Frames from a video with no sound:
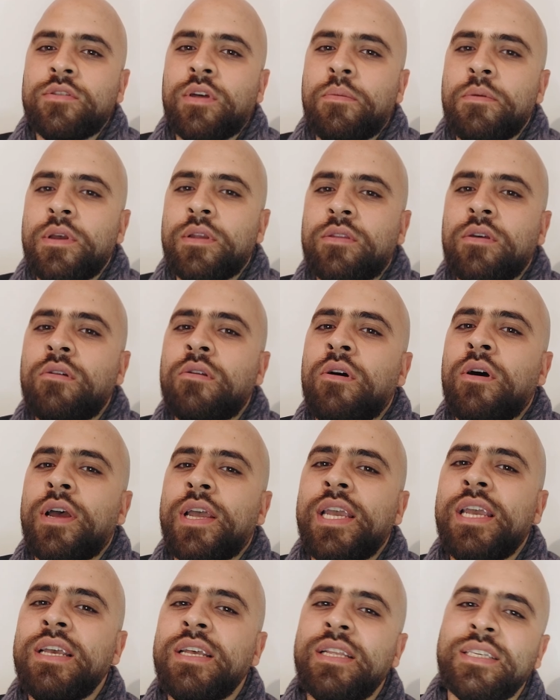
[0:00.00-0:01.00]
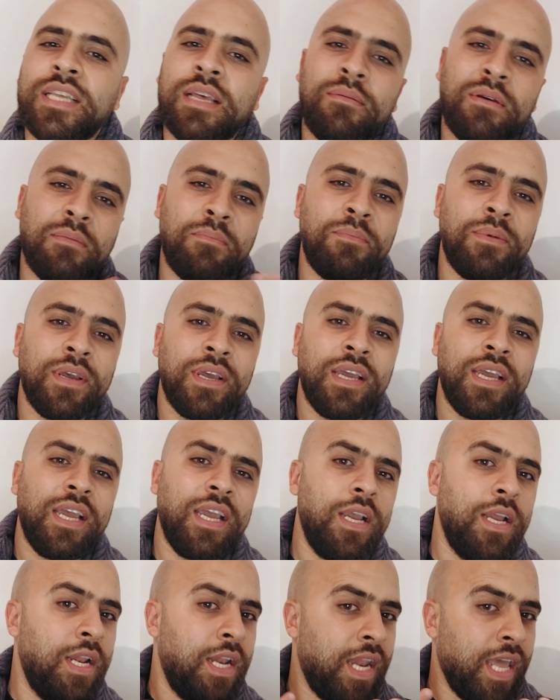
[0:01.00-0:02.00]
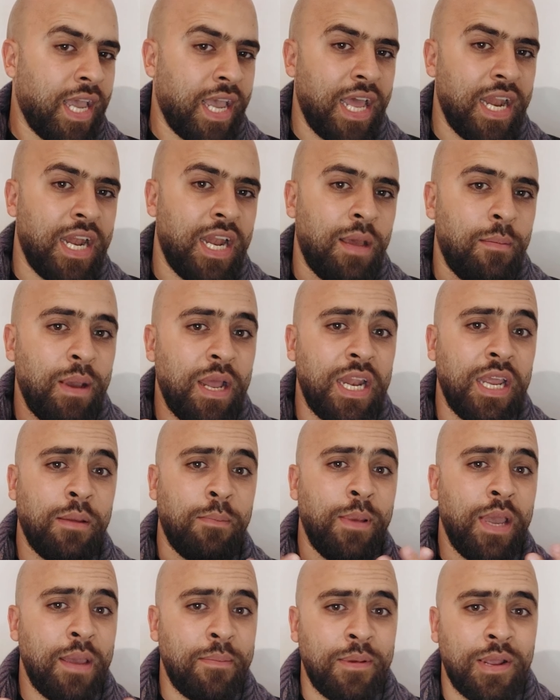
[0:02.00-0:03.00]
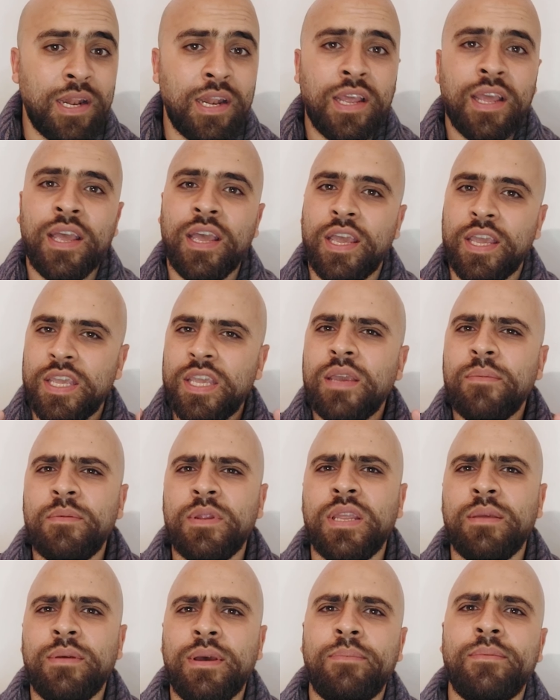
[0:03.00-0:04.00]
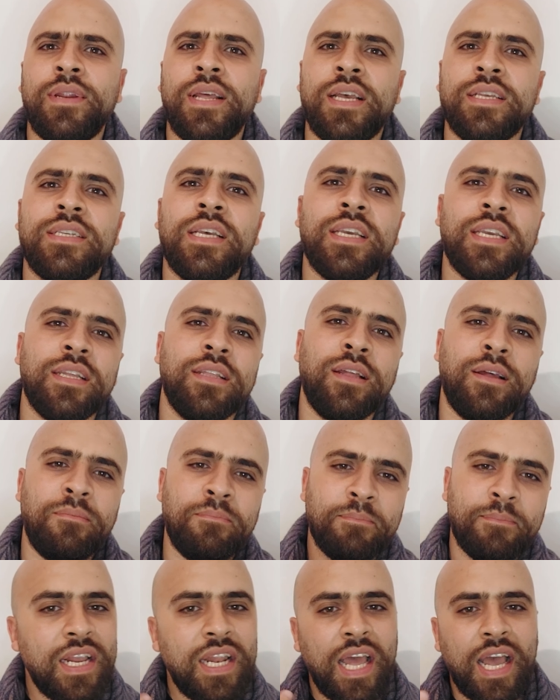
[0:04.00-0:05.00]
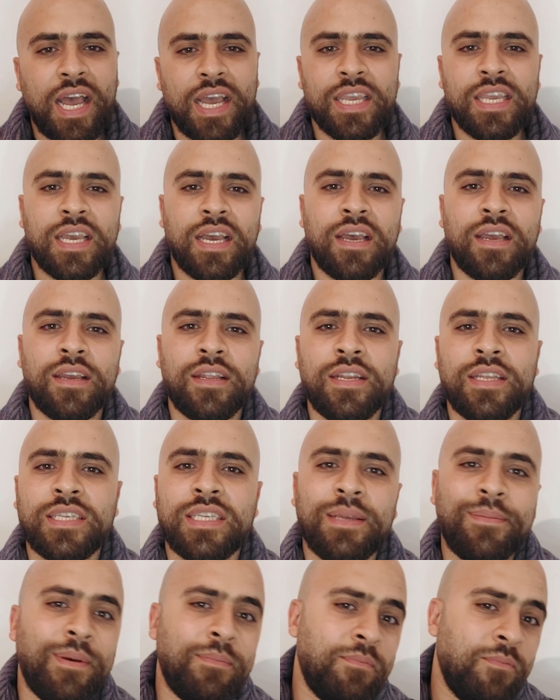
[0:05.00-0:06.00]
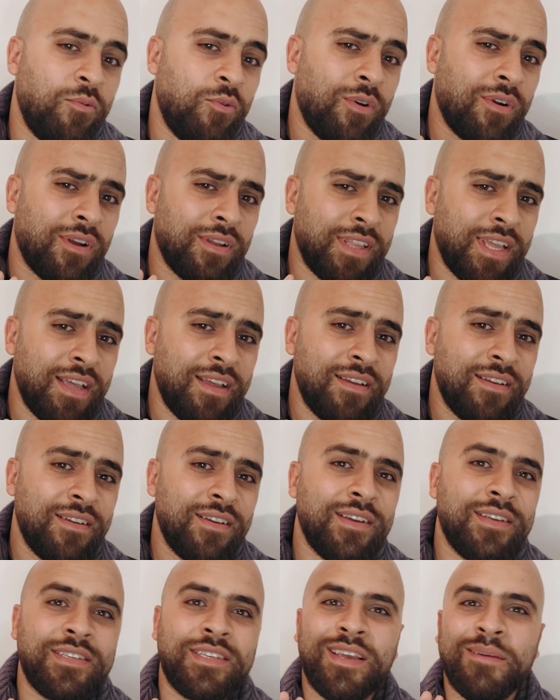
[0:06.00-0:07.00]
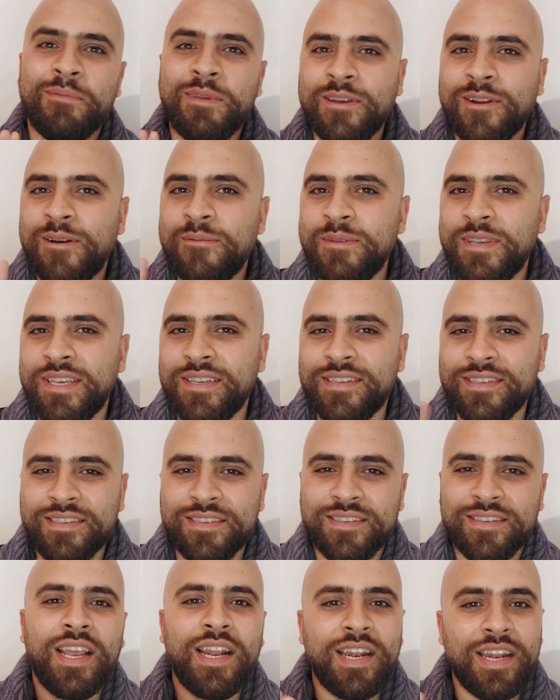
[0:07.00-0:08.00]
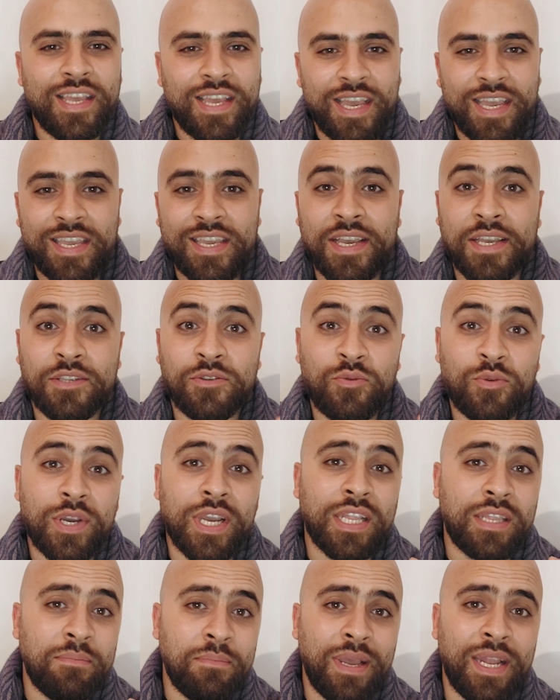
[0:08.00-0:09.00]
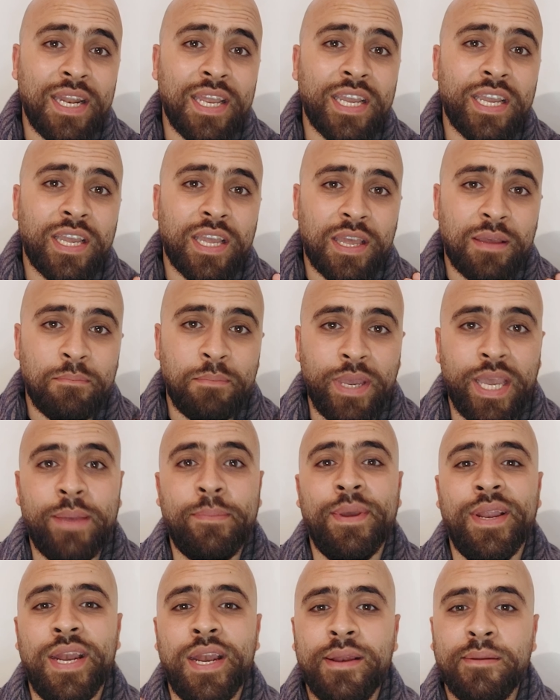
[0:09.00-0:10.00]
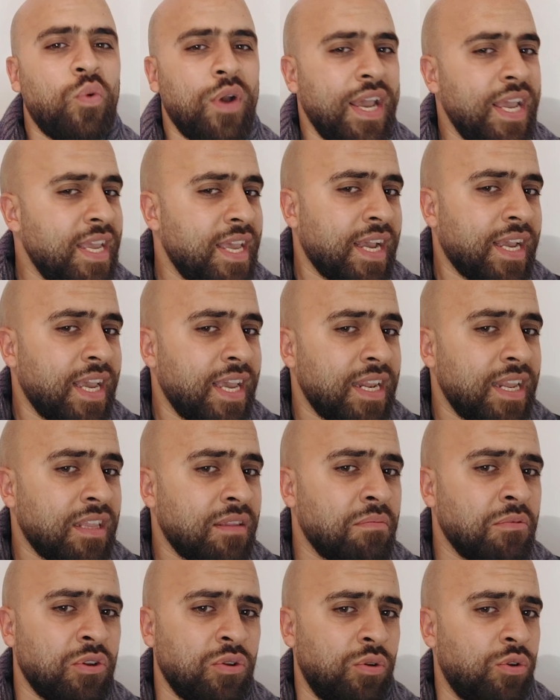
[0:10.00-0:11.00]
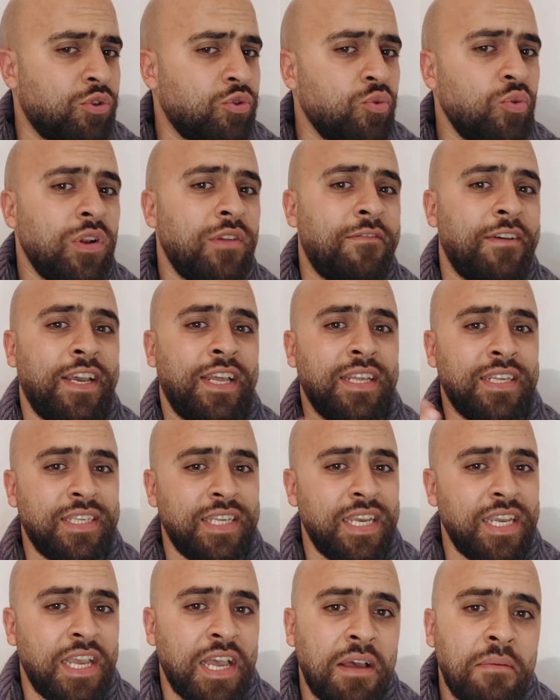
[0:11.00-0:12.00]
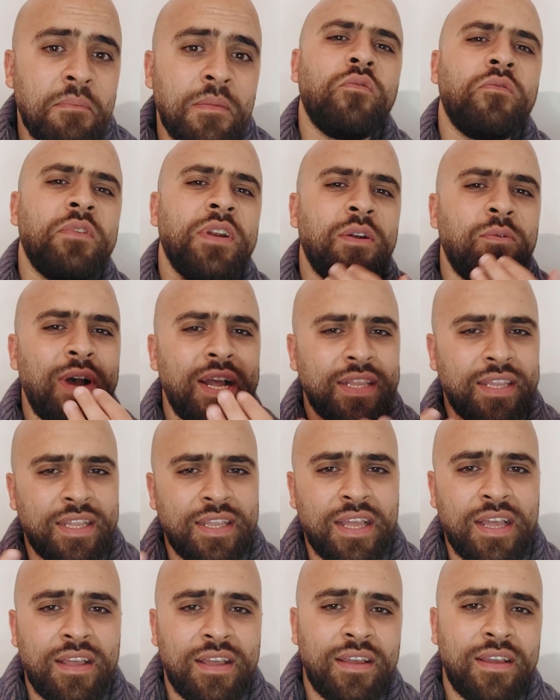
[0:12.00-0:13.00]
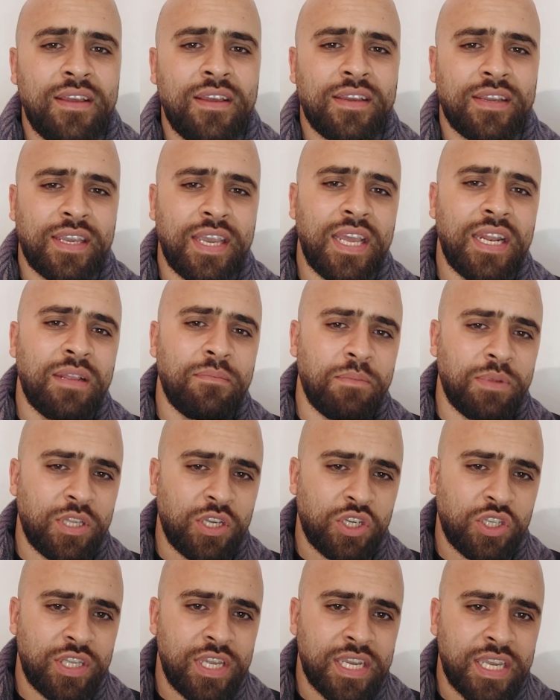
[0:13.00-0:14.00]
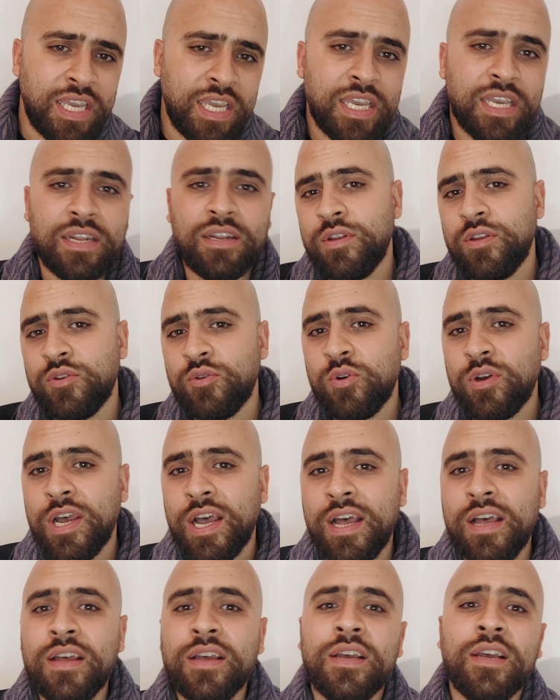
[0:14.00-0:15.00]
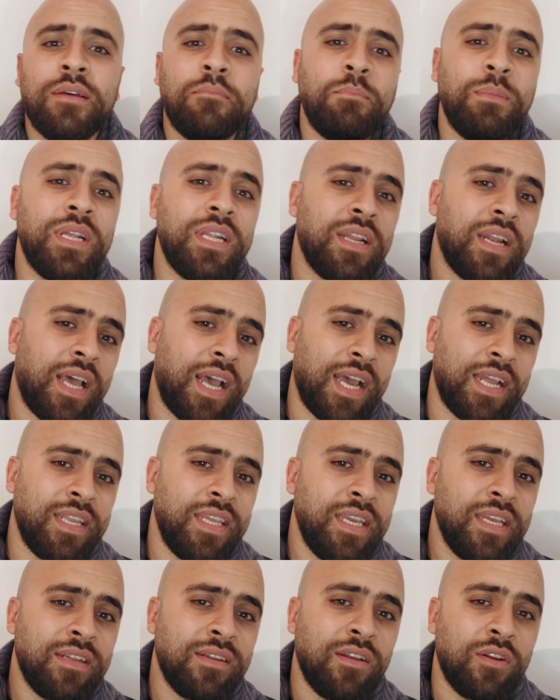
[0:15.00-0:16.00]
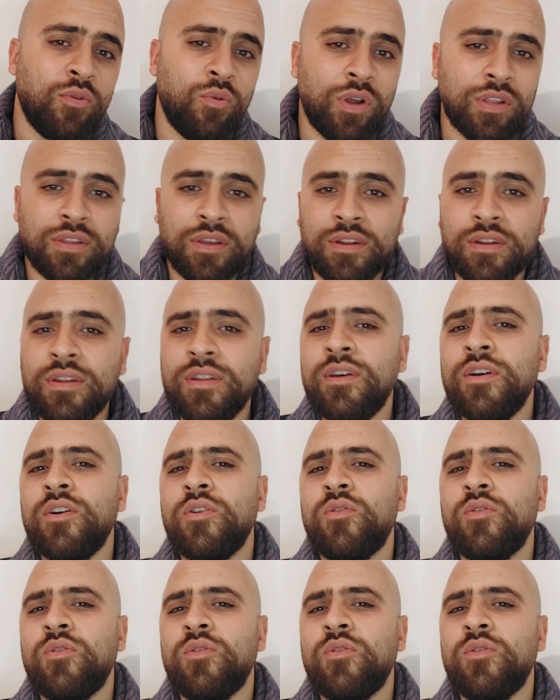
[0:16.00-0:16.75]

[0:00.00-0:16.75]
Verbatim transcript: طب يا ترى ايه السبب اللي خلى ملك بابل يبني مبنى زي ده الحقيقة إن السبب ورا ده سميرة ميس اللي هي زوجة ملك بابل وهي كانت من أصول فارسية وفي الوقت ده كانت بتشتكي لزوجها من الحنين للوطن